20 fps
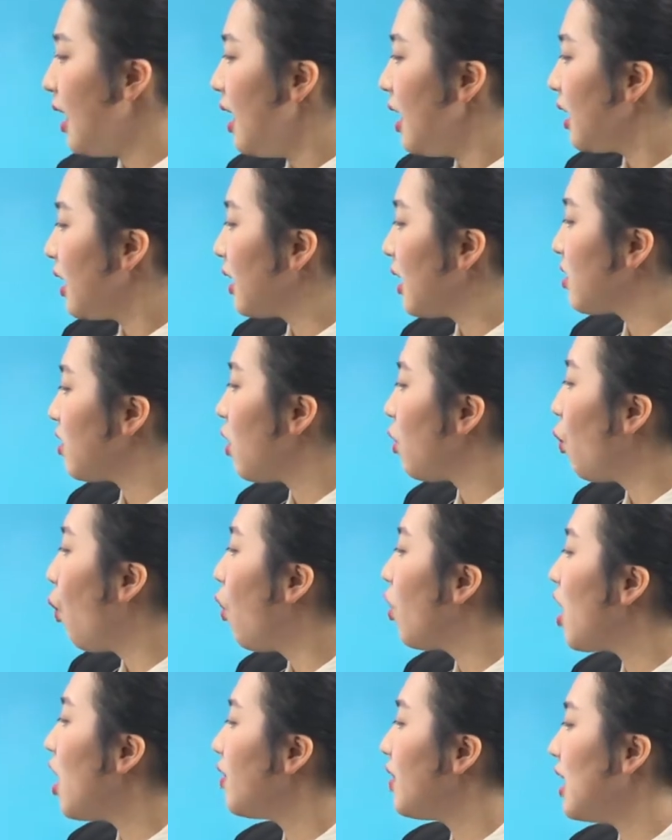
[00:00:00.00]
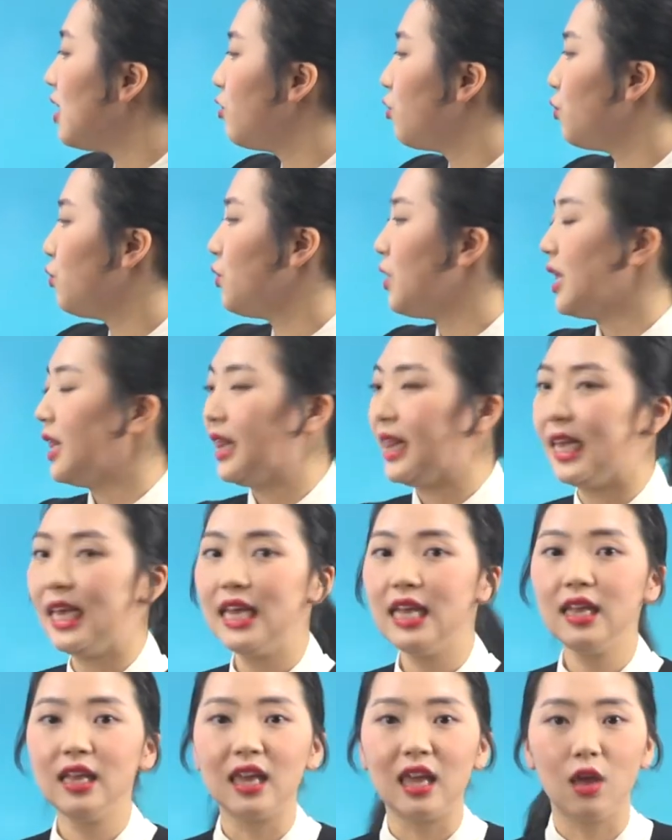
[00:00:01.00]
그래서 공연할 수
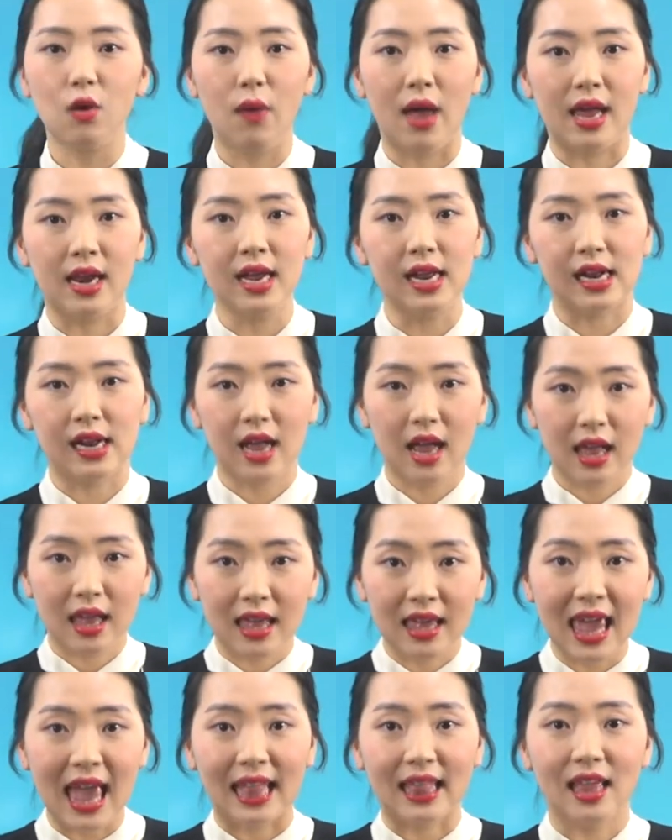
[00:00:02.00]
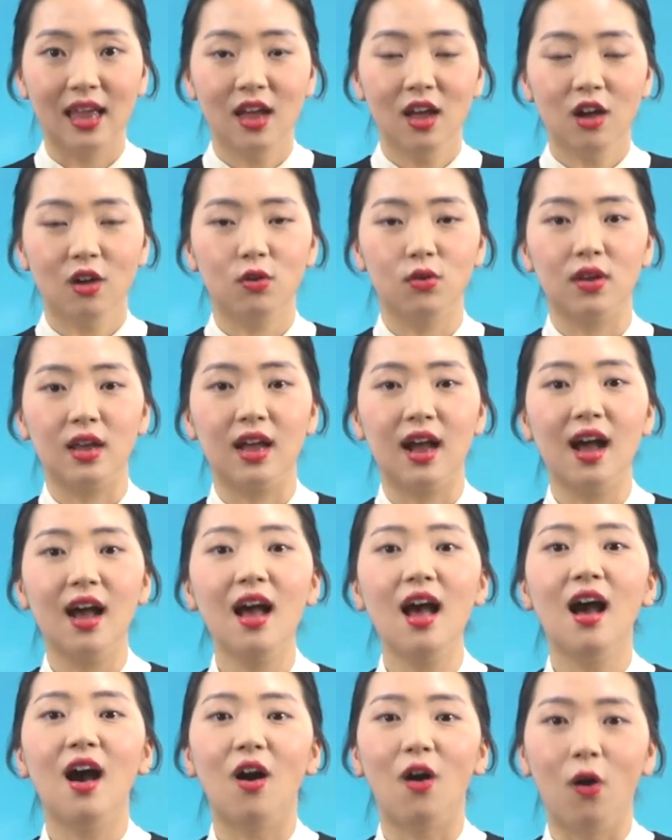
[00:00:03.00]
있는 기회를 get,
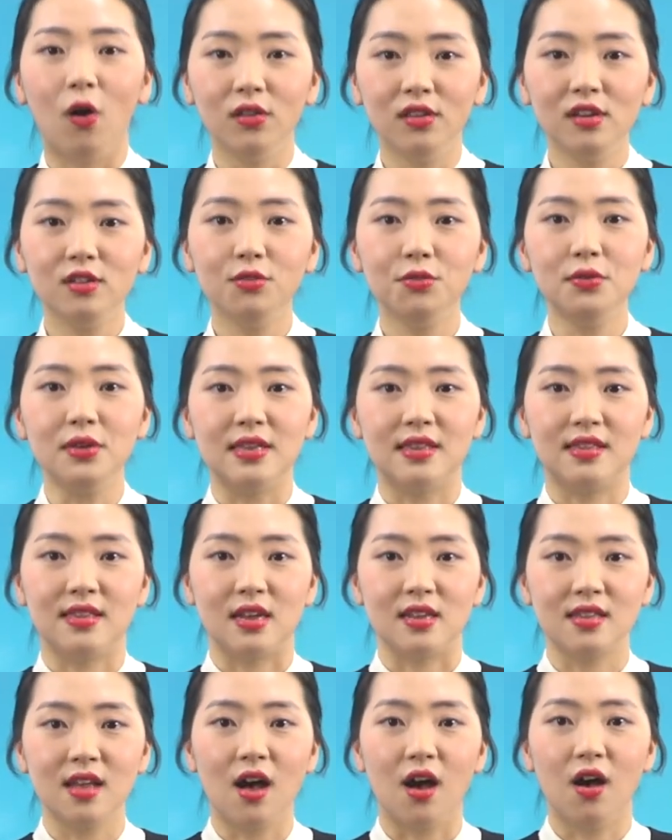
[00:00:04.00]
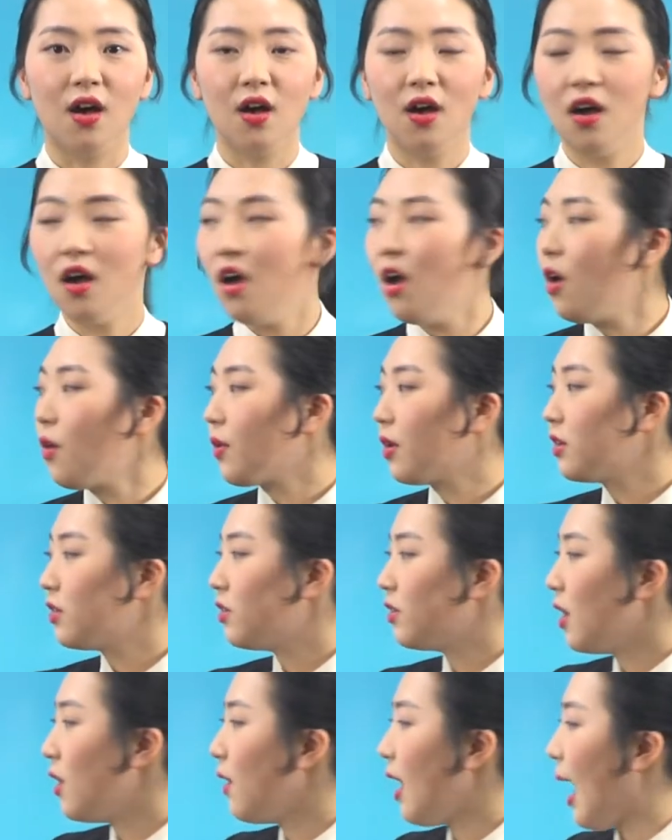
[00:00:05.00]
우리가 얻을 수 있어서 we're
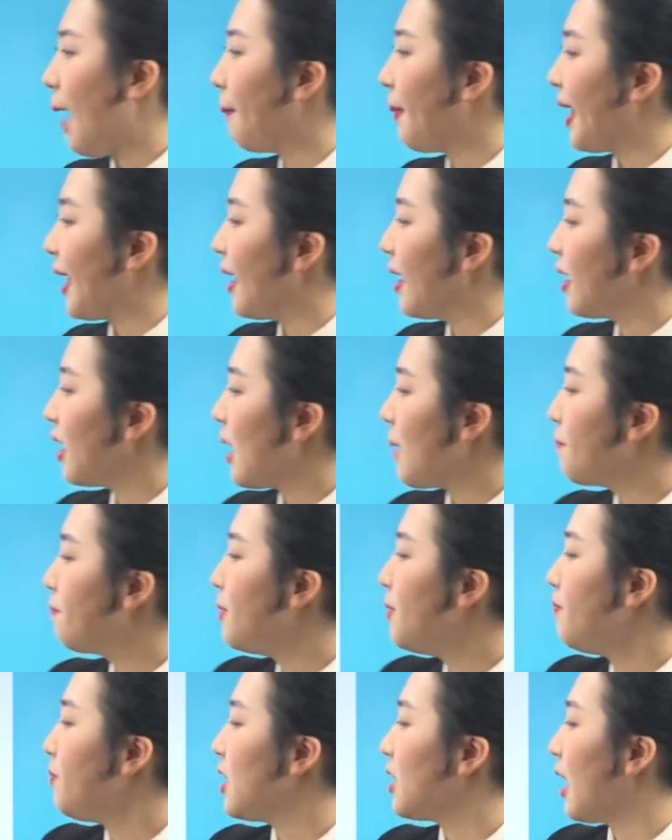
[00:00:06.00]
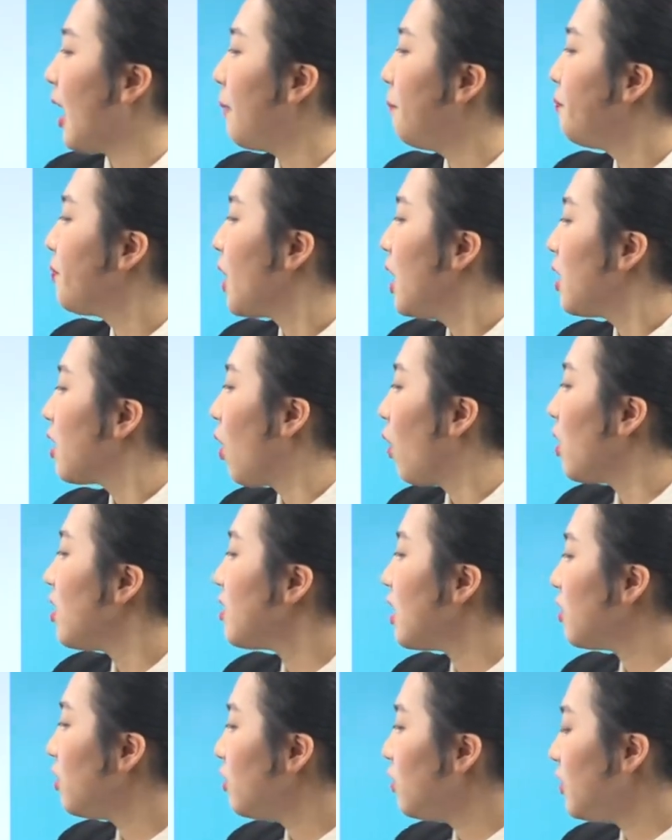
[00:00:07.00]
so happy, 기쁩니다.
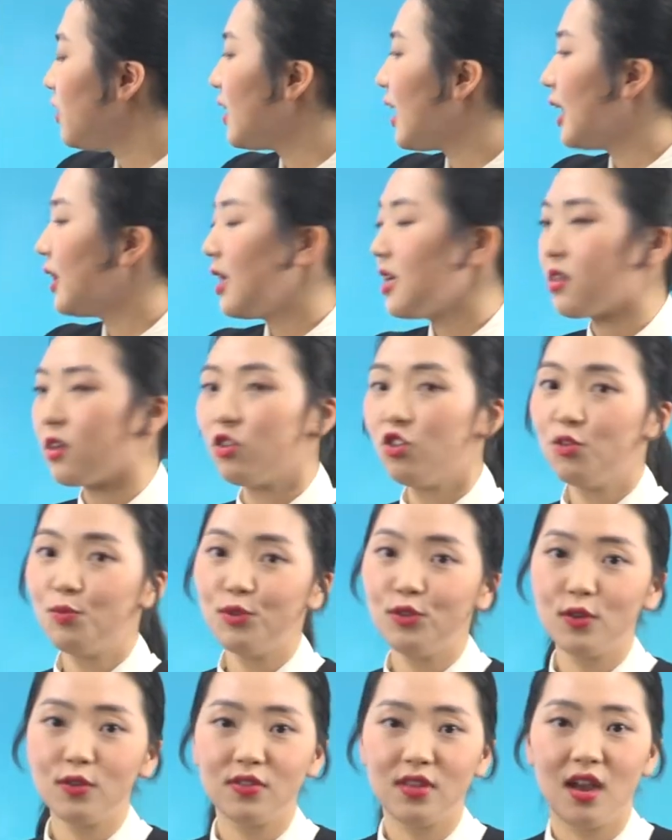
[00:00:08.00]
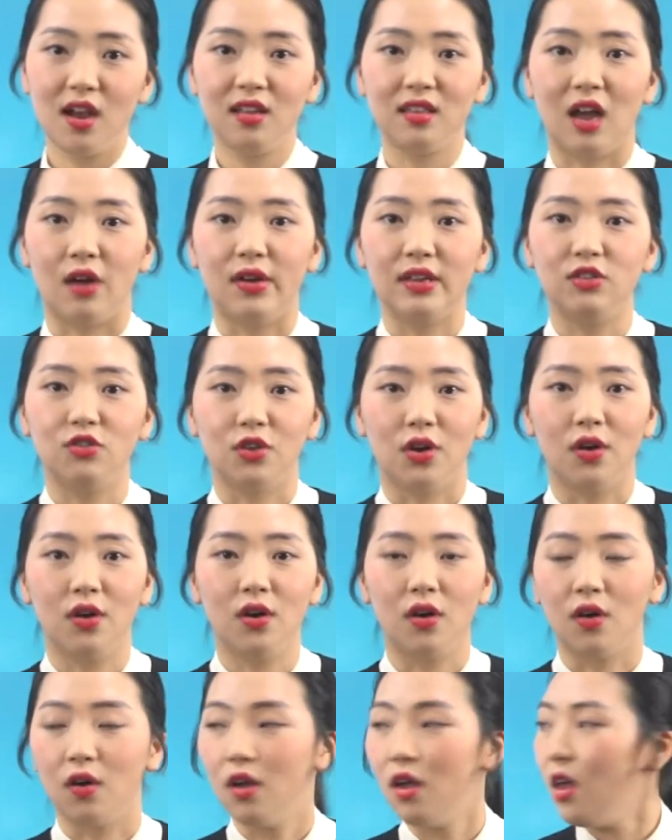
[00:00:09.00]
여기서도 to get에서 to 부정사가
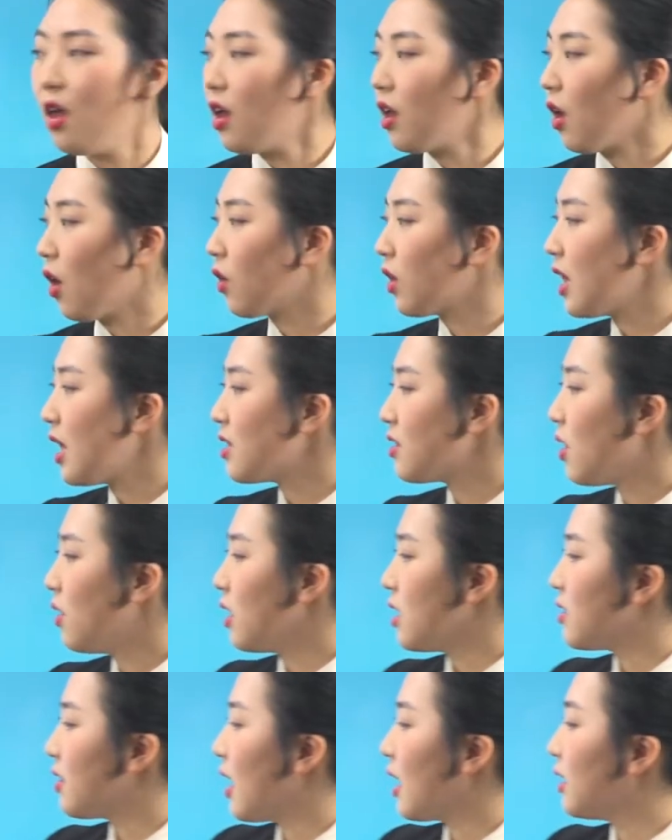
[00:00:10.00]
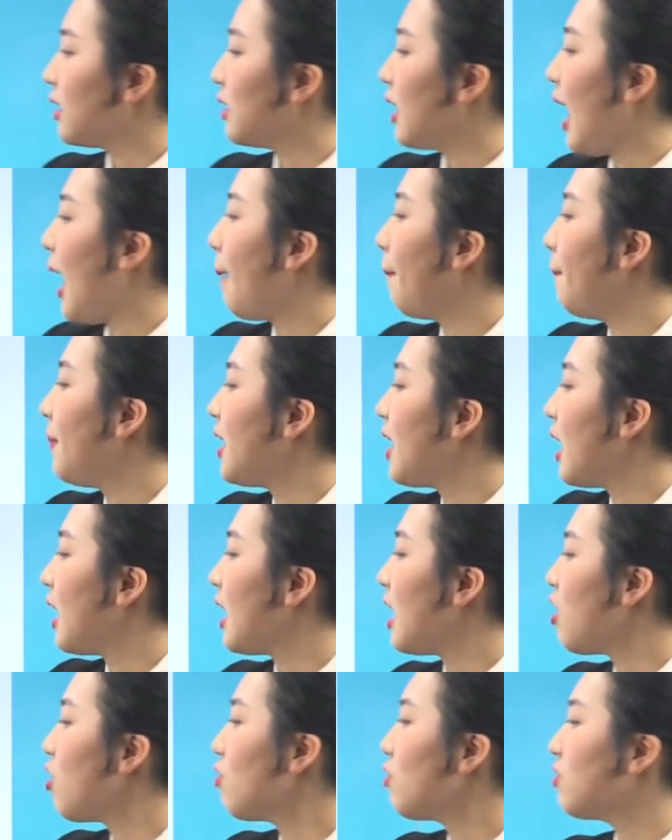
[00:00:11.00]
나왔죠. 여기에선 이제 그 happy의
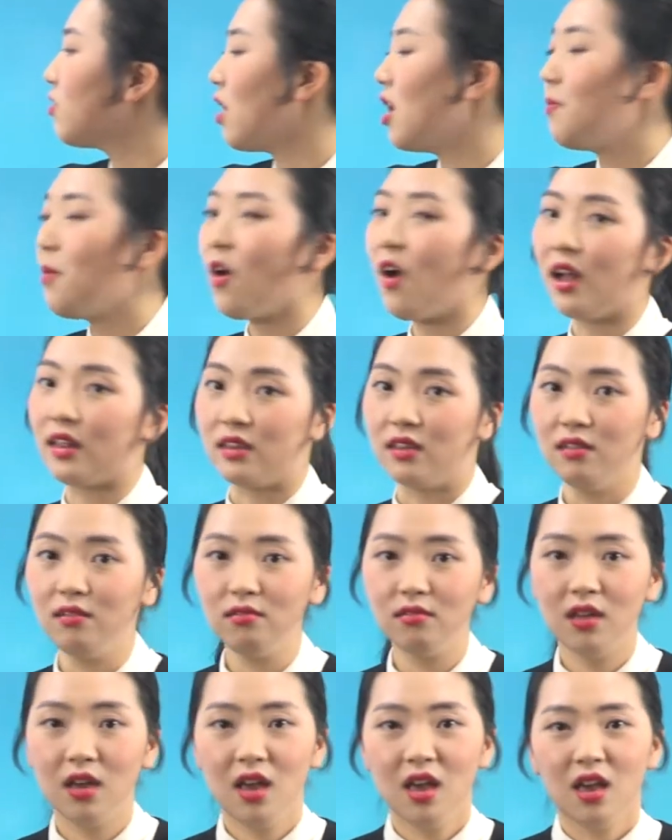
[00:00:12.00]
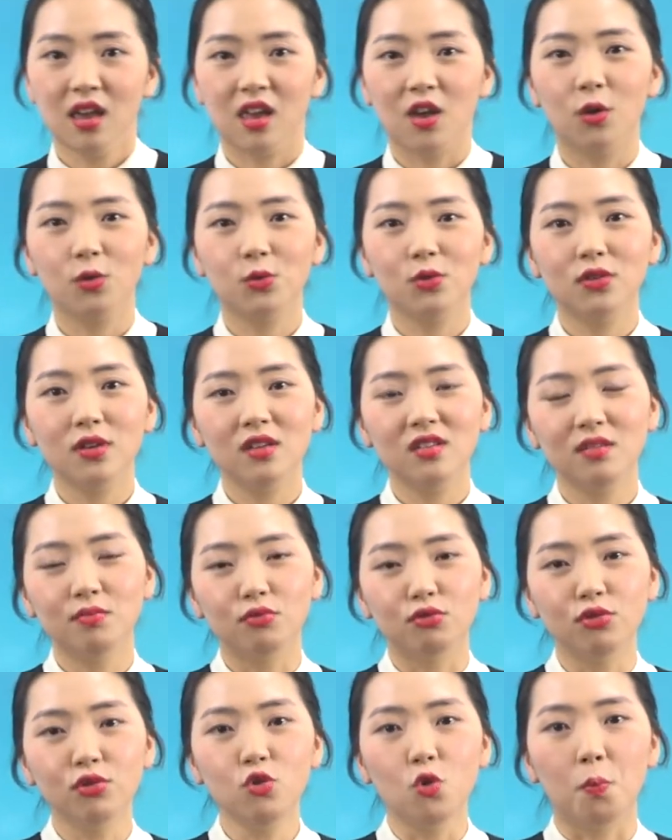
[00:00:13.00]
이유를 설명하는 이것도 사실
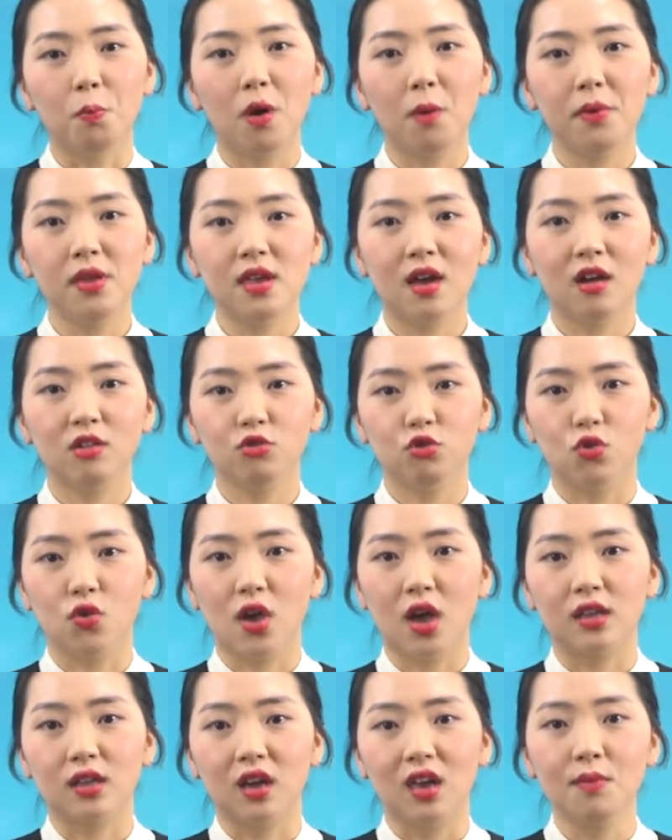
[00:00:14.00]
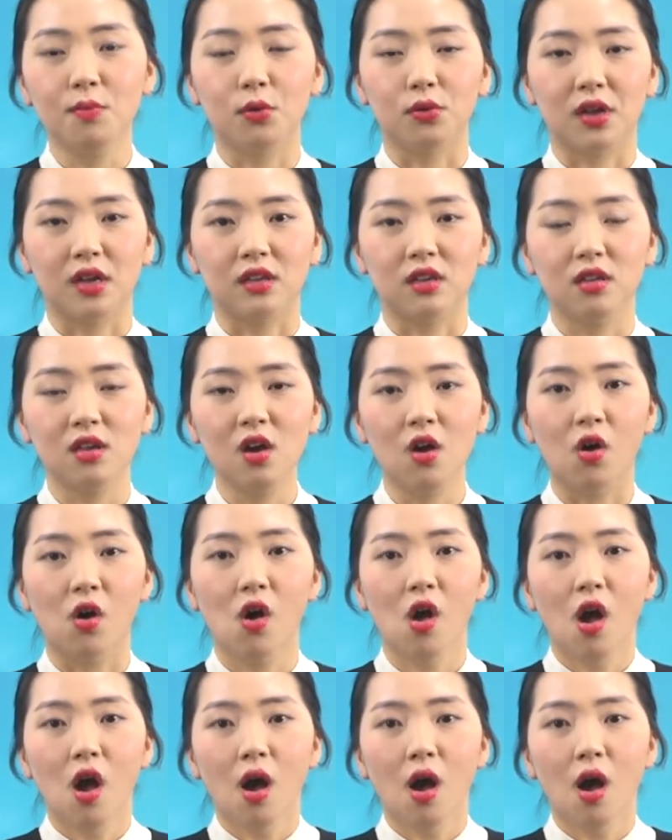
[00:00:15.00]
무슨 용법이냐가 중요하다기보다는요.